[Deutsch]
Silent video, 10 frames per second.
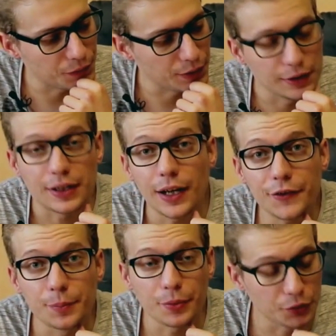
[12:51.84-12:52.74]
Fall
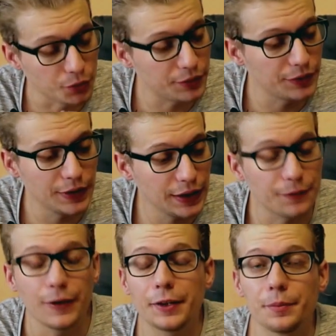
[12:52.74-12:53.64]
klasse Produkt.
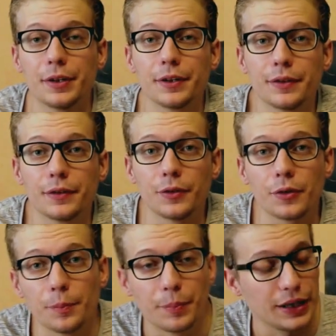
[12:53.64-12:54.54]
Ich werde mir
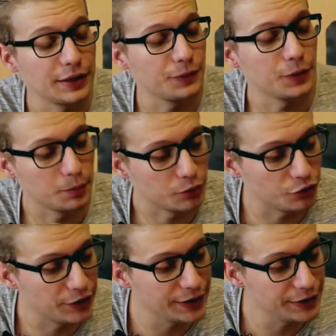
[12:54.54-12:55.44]
noch ein paar davon
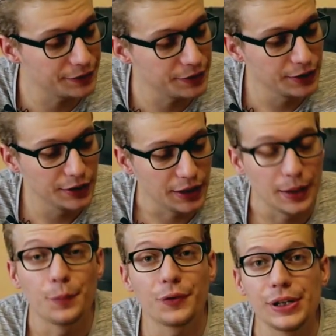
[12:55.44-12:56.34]
bestellen.
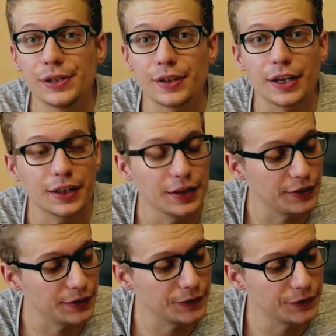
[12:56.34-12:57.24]
Empfehlen kann
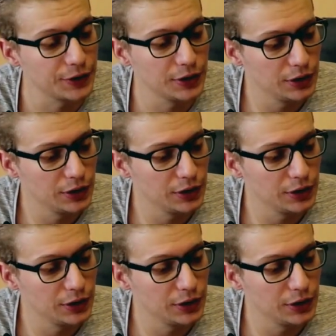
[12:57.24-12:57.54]
ich es.